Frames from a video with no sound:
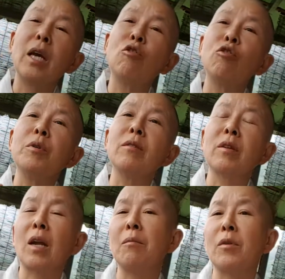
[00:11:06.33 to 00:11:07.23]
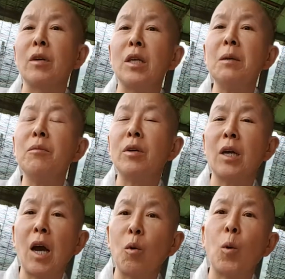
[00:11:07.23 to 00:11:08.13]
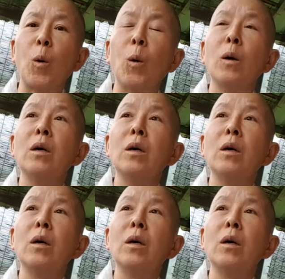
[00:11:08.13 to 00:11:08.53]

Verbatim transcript: 내 주변 사람들을 힘들게 하고